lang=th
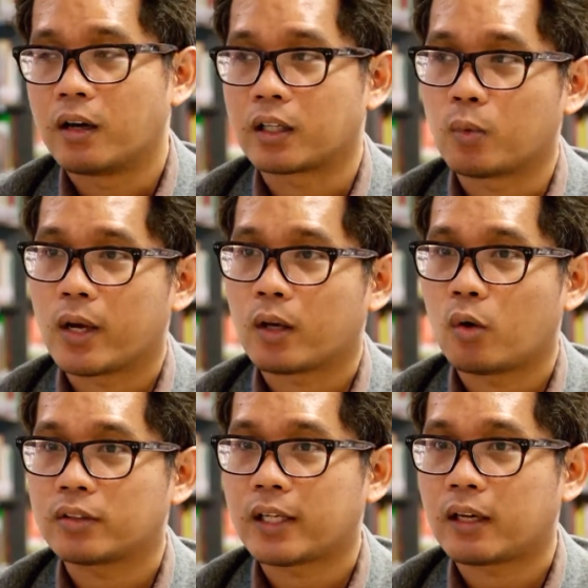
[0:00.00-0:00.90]
หรือว่า
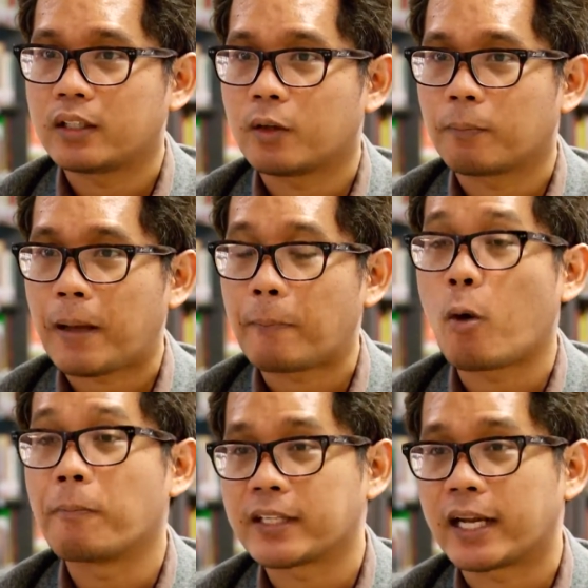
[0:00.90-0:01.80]
โฆษณากันเรื่องภาพ
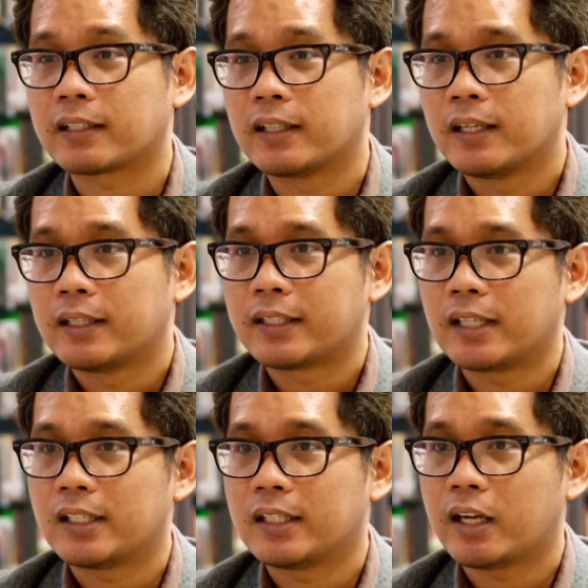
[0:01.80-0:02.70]
คมชัด แต่
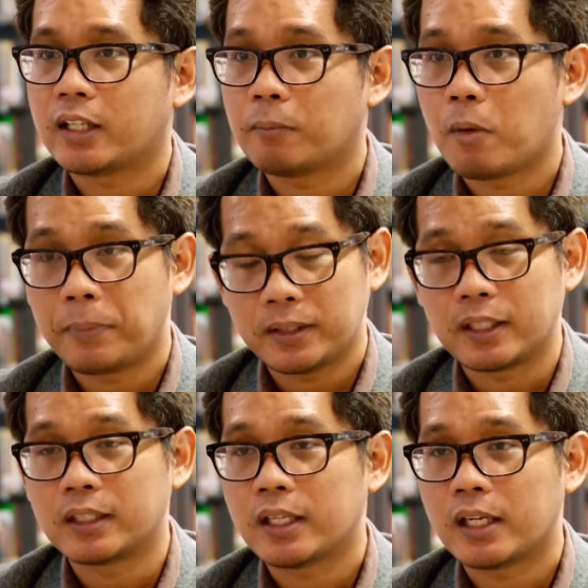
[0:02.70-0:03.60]
จริงๆแล้วในมุมมิ
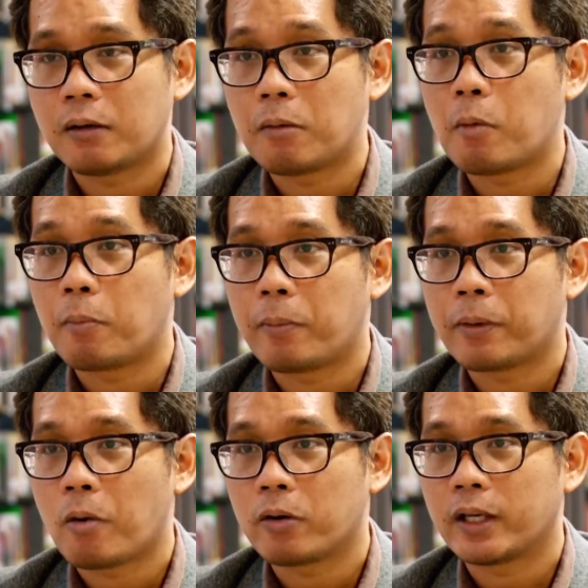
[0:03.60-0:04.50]
ตินี้เนี่ยในมุมผู้บ
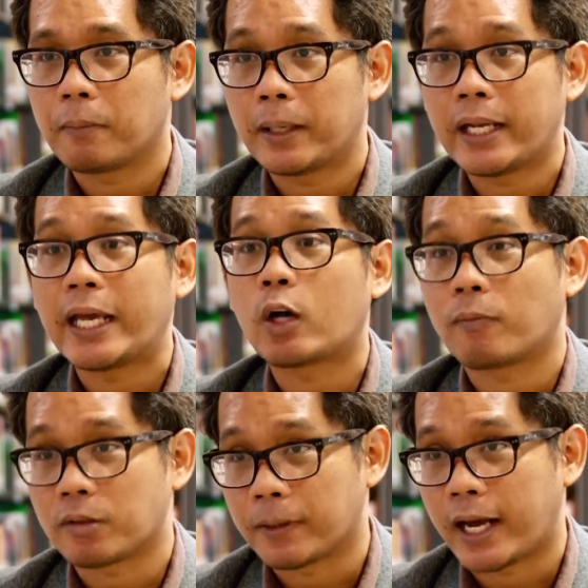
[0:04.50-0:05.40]
ริโภคเนี่ยไม่ได้ให้ค
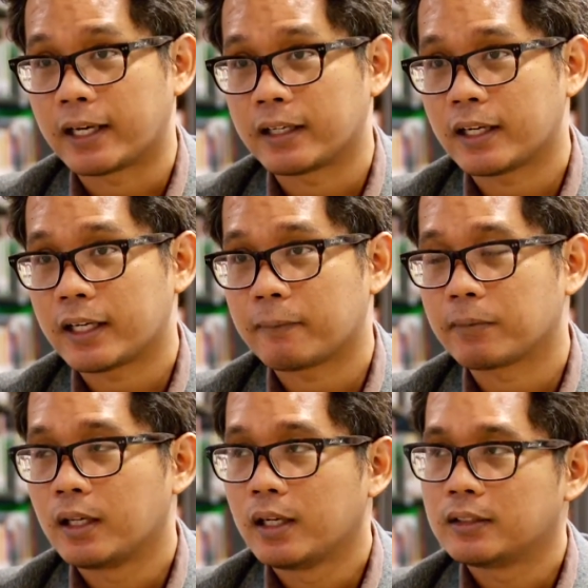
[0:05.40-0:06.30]
วามสำคัญนะครับ
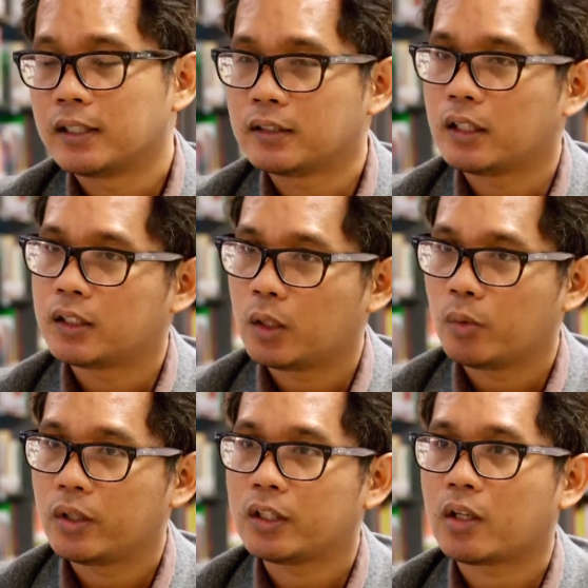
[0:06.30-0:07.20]
จริงๆ ที
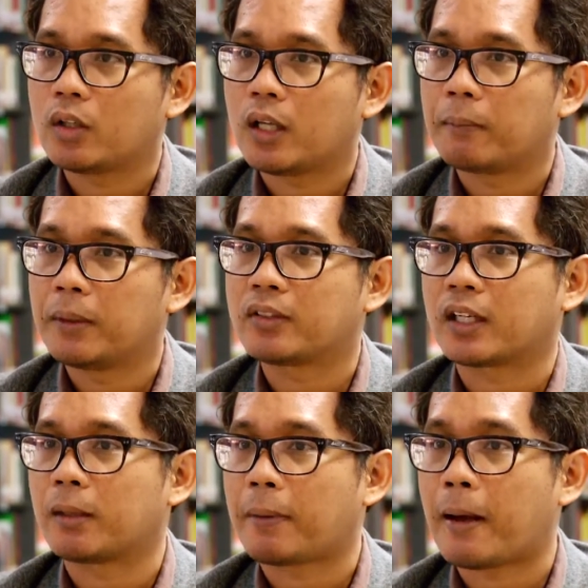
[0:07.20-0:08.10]
วีดิจิตอลเนี่ยมีศั
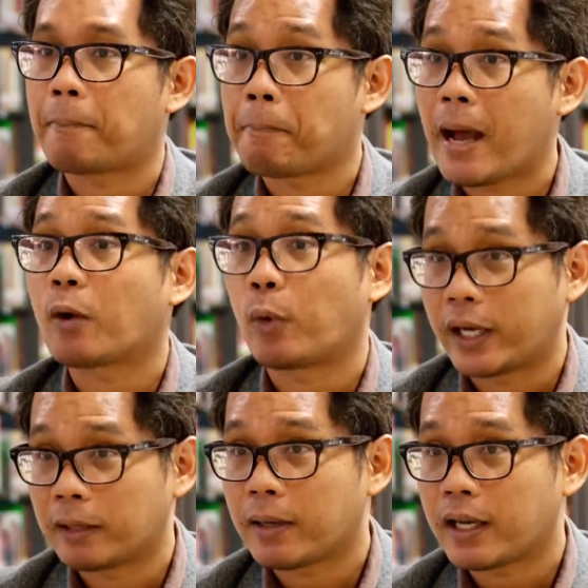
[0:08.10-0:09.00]
กยภาพมากกว่า
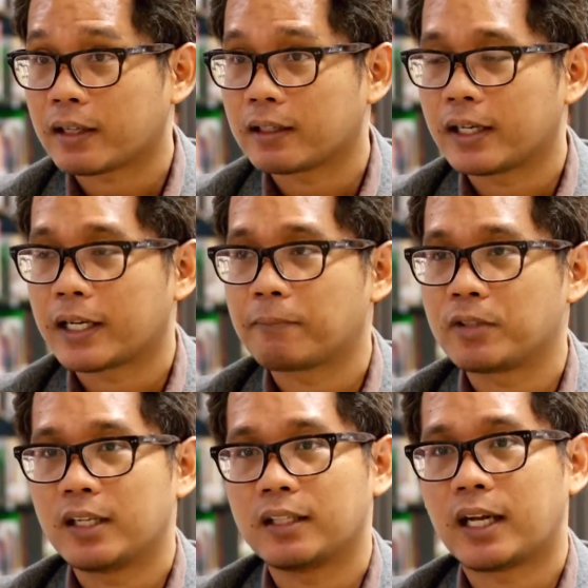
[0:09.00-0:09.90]
นั้นมากนะครับ
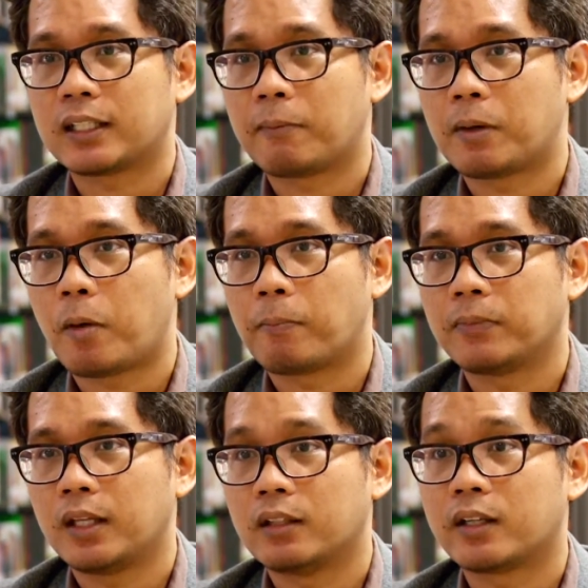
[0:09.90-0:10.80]
เช่นการทำระบบ
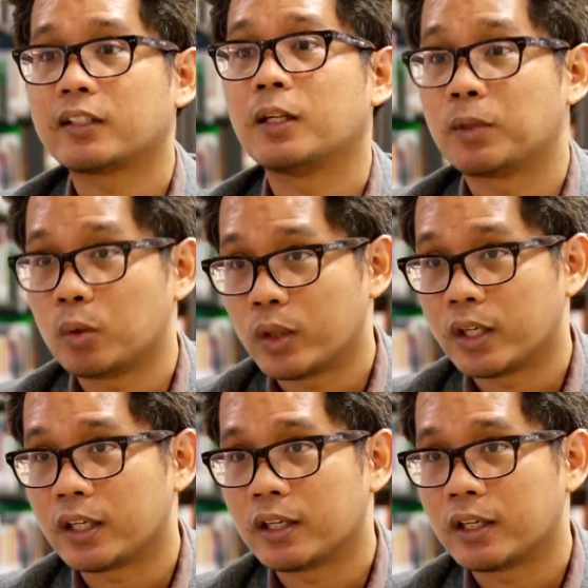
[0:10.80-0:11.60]
อินเทอร์แอคทีฟทีวี